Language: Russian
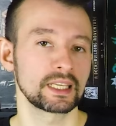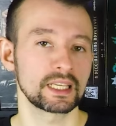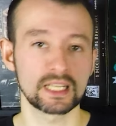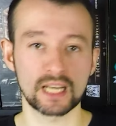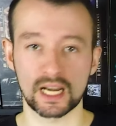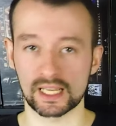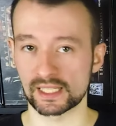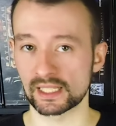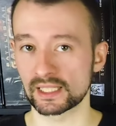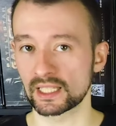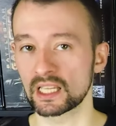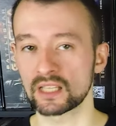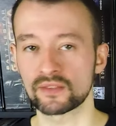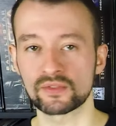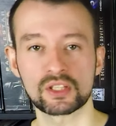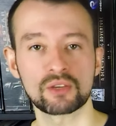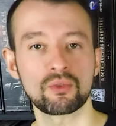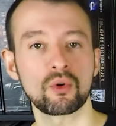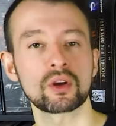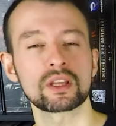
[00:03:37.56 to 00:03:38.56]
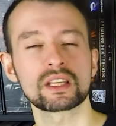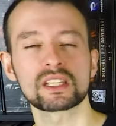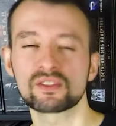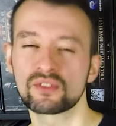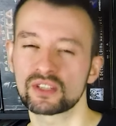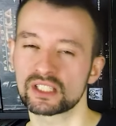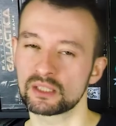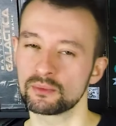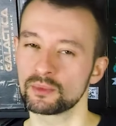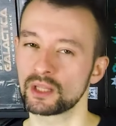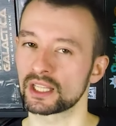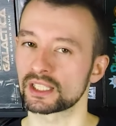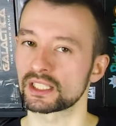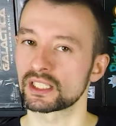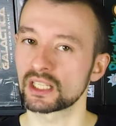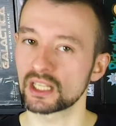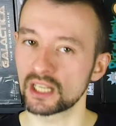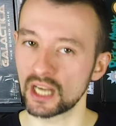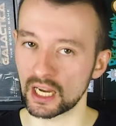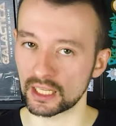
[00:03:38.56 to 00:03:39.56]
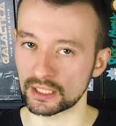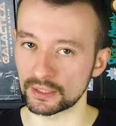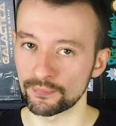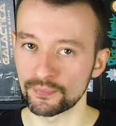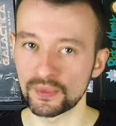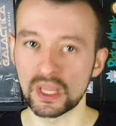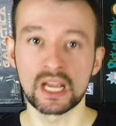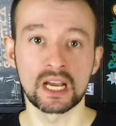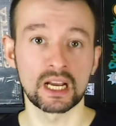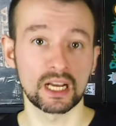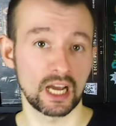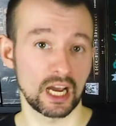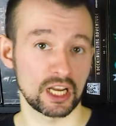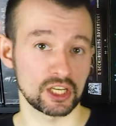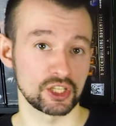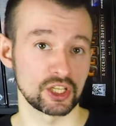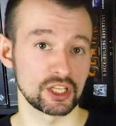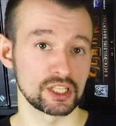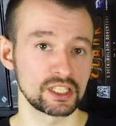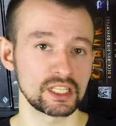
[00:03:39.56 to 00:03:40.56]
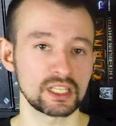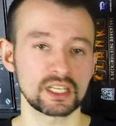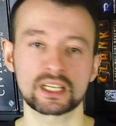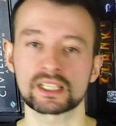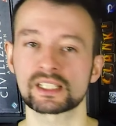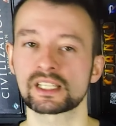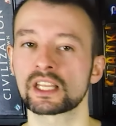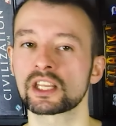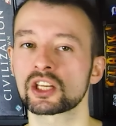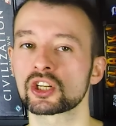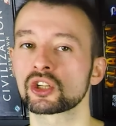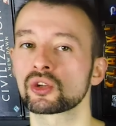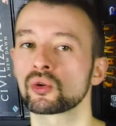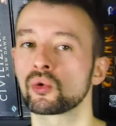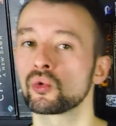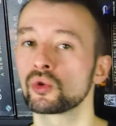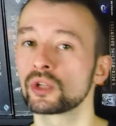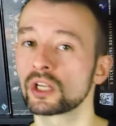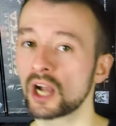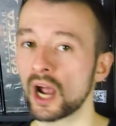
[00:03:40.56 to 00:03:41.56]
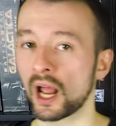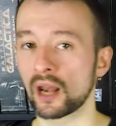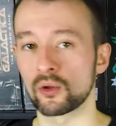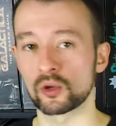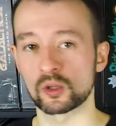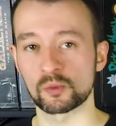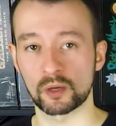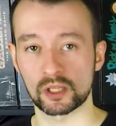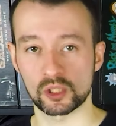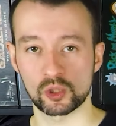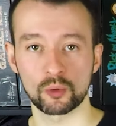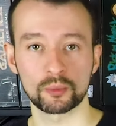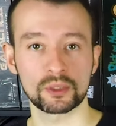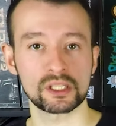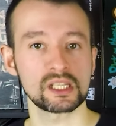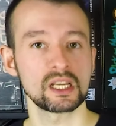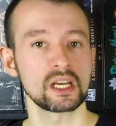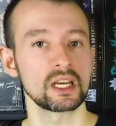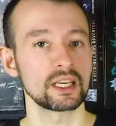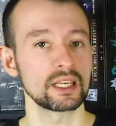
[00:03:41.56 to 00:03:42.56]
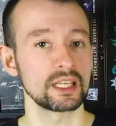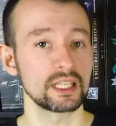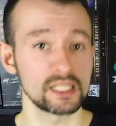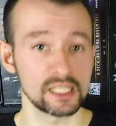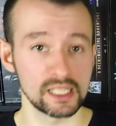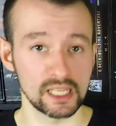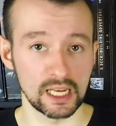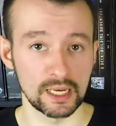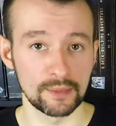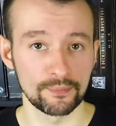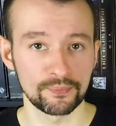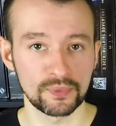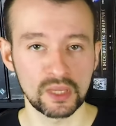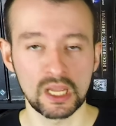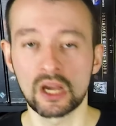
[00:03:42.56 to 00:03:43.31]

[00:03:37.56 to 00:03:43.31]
Игра состоит всего из 18 карт. Каждый из них содержит уникальную способность и цель.